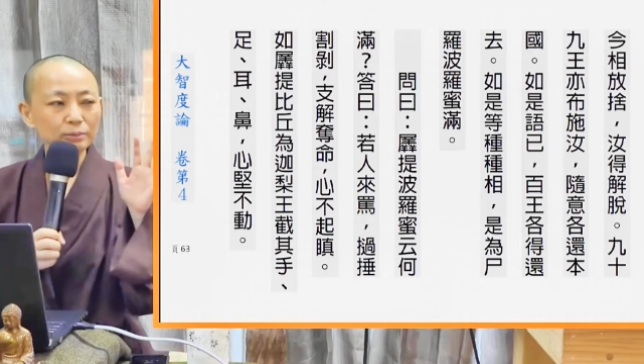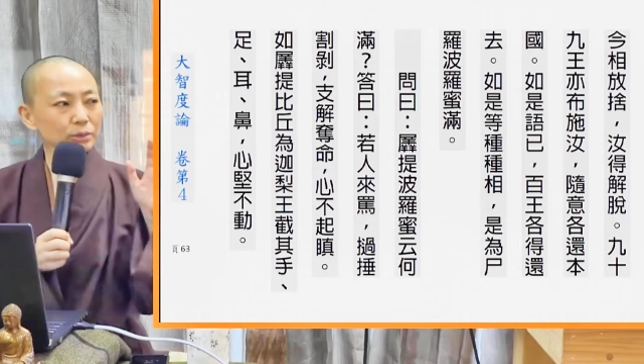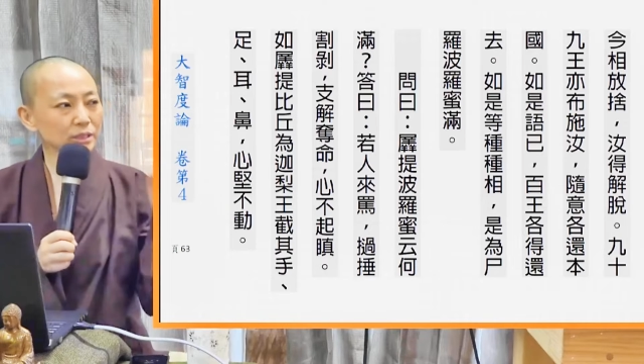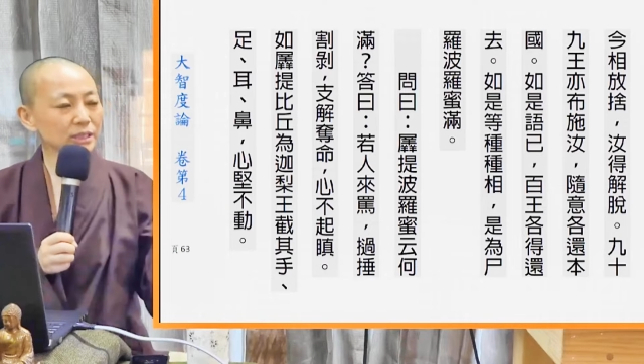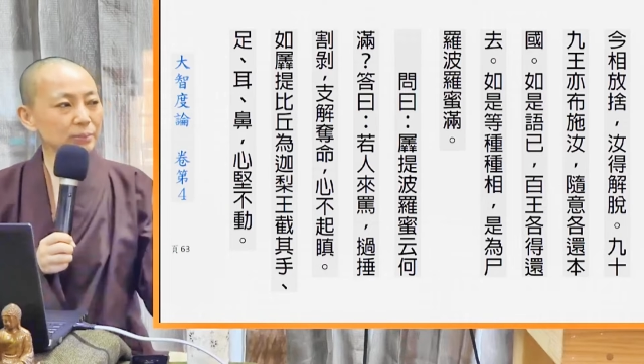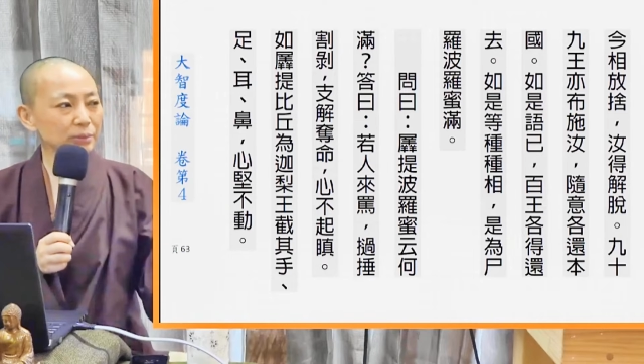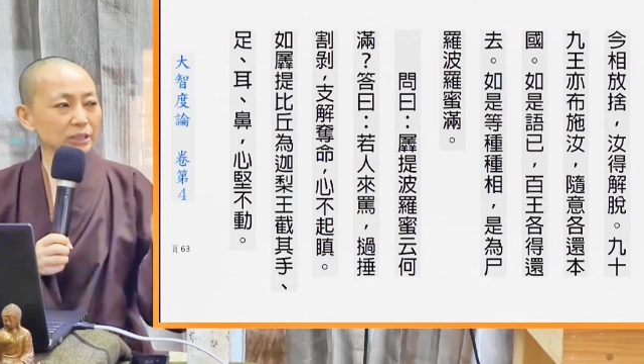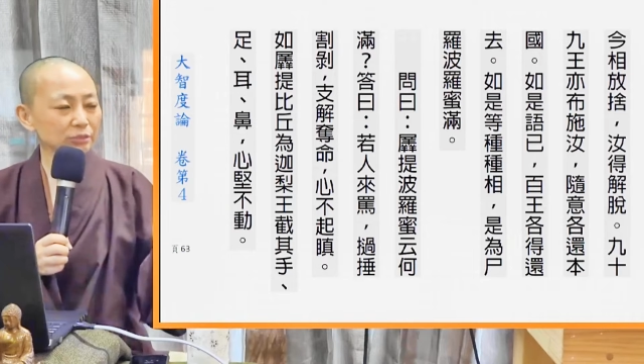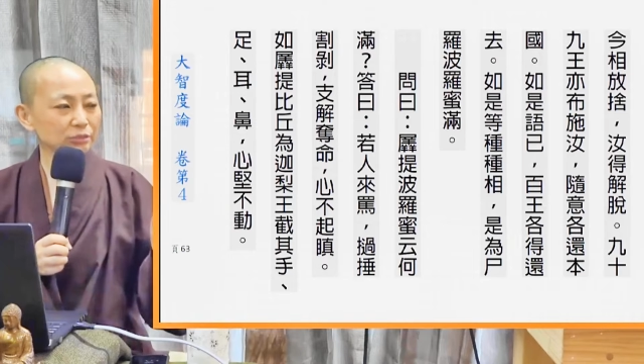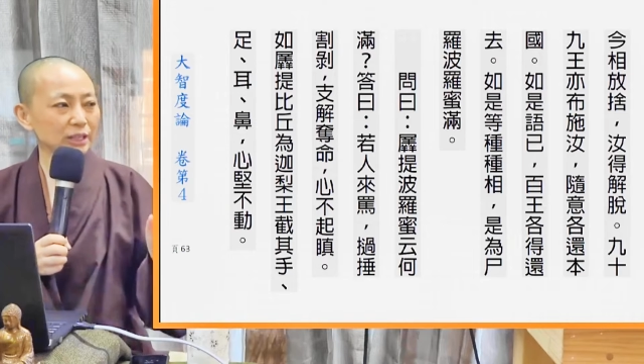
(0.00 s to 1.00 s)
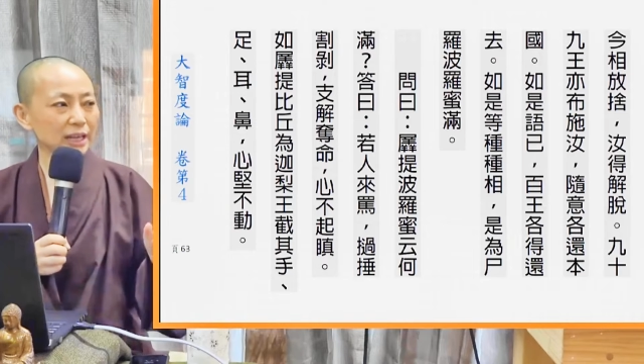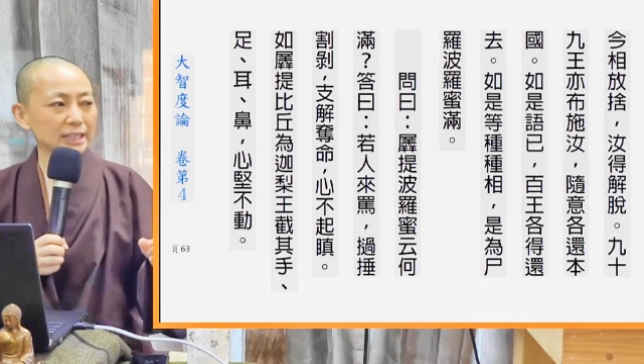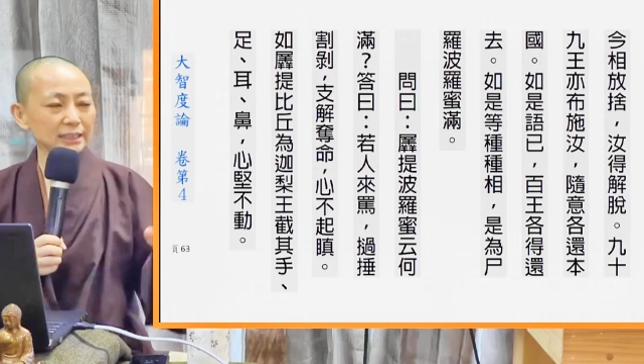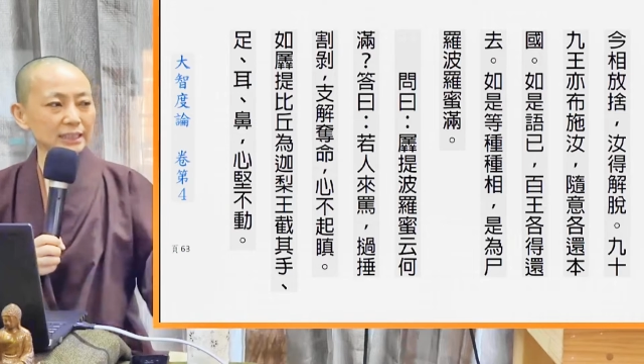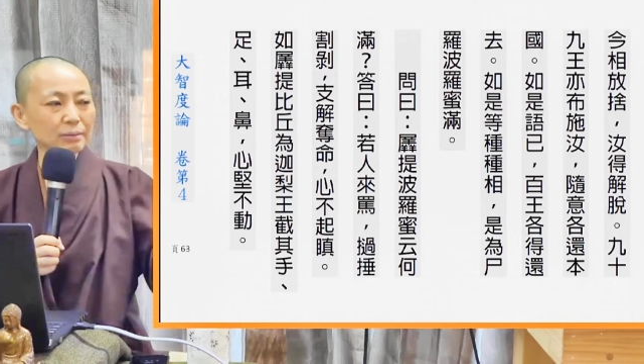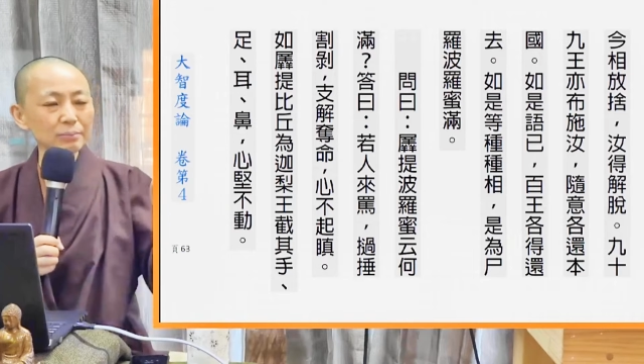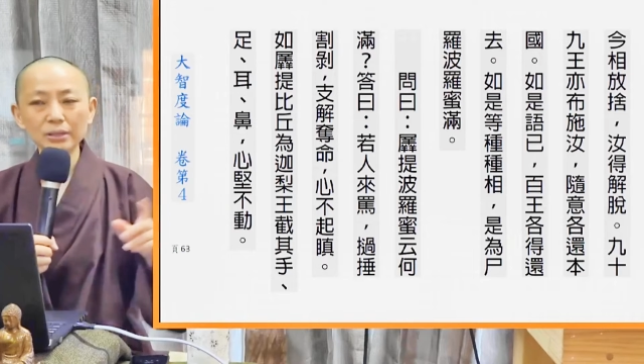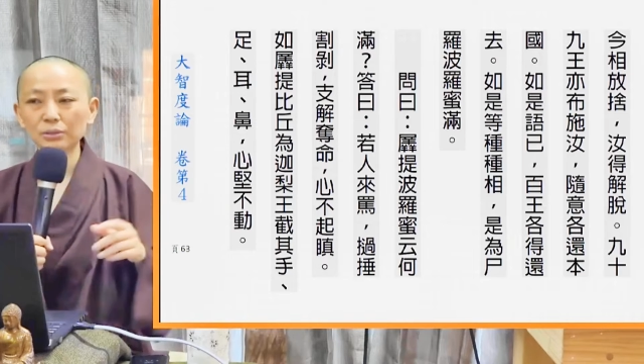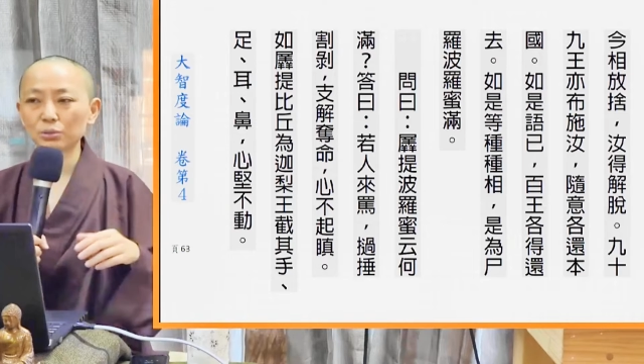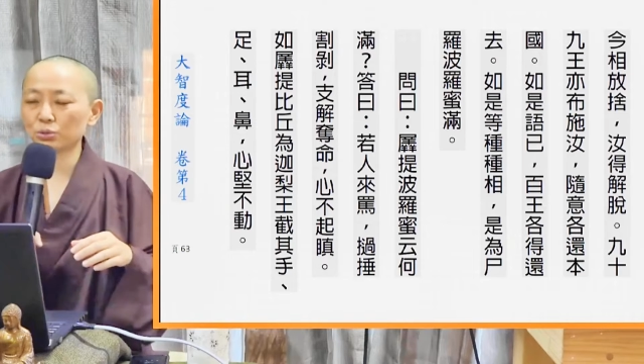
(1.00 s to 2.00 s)
释迦牟尼佛来讲，他没
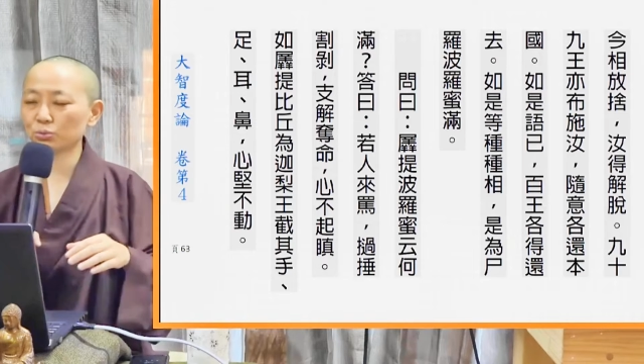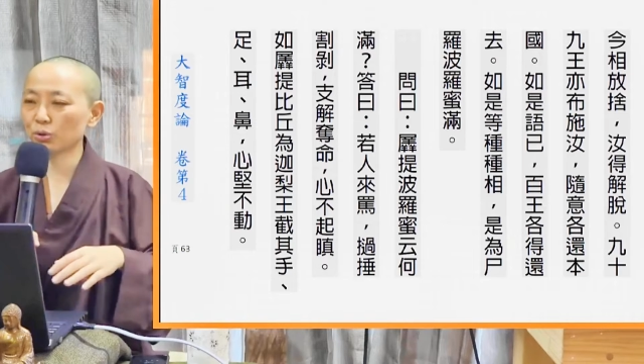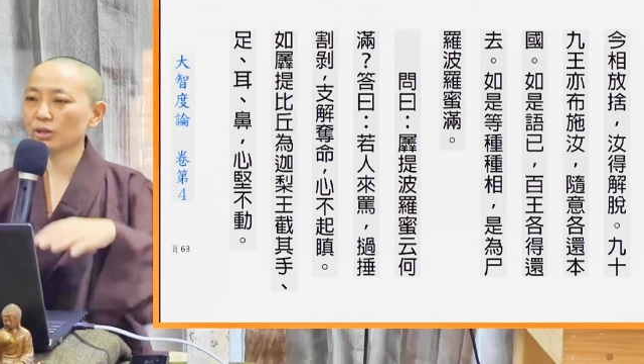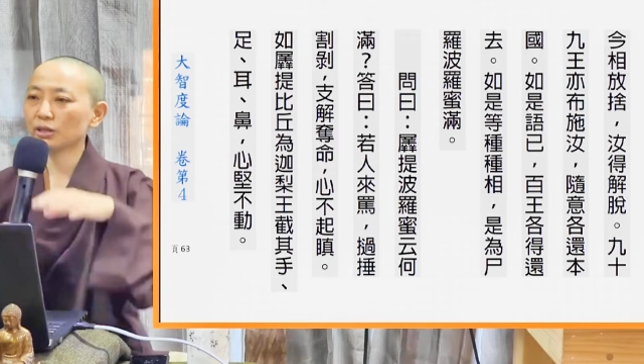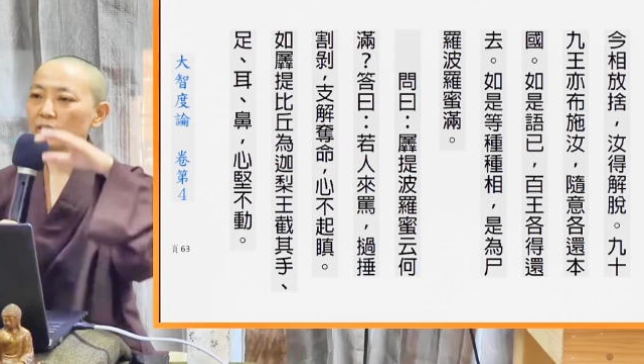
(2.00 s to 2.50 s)
有说，